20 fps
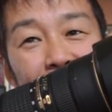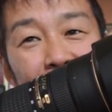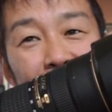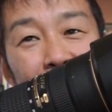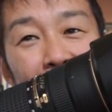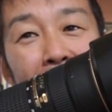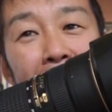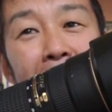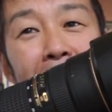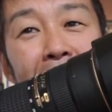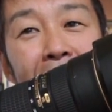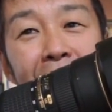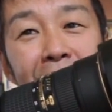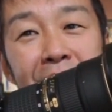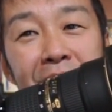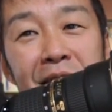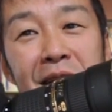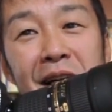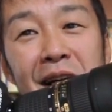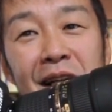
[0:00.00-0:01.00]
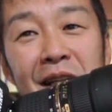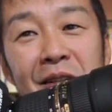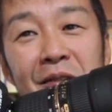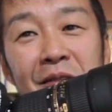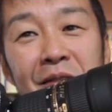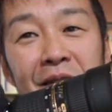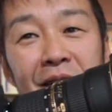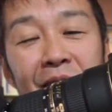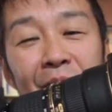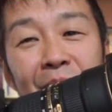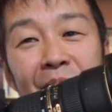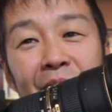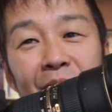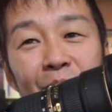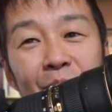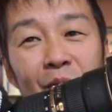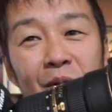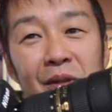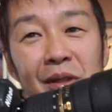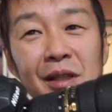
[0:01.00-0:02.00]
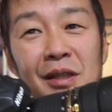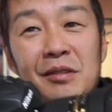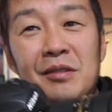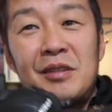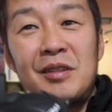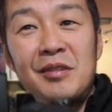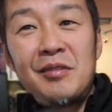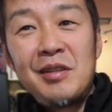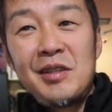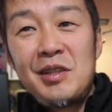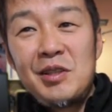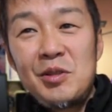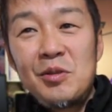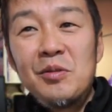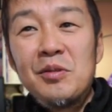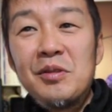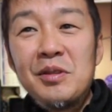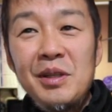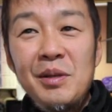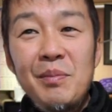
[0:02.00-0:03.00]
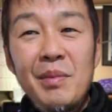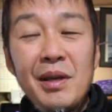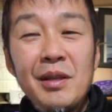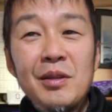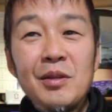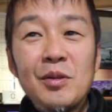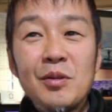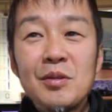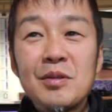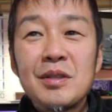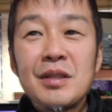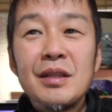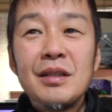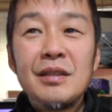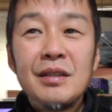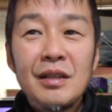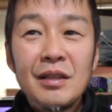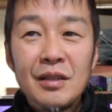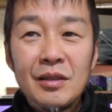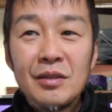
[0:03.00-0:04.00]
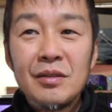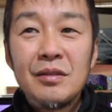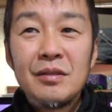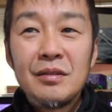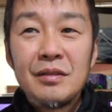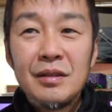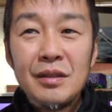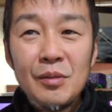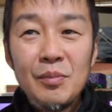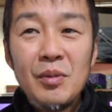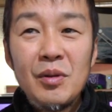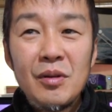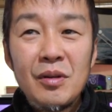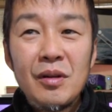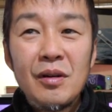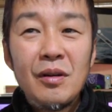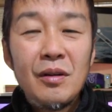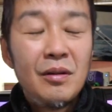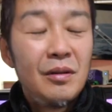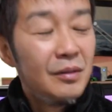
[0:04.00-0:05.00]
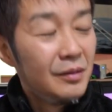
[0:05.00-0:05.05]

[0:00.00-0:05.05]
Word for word: メーカー違いのカメラを持っていくっていうのは非常に面倒くさいんだけどでも